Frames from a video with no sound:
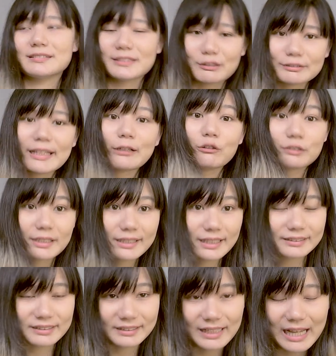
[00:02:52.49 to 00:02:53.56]
แล้วแต่คนถนั
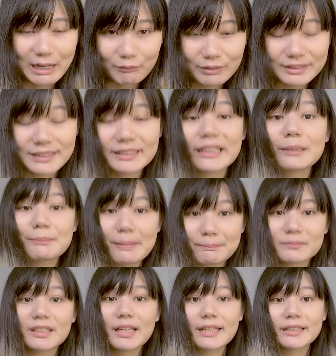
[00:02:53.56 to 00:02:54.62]
ดนะคะว่าถนัดแบบ
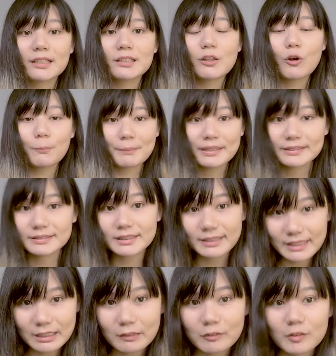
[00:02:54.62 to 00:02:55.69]
ไหนก็ลองไปเลือก
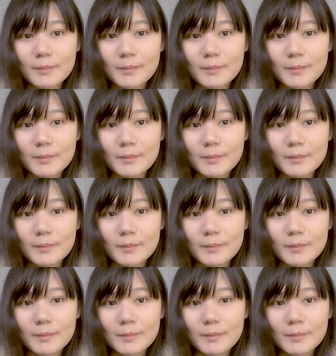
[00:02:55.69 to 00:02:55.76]
เอา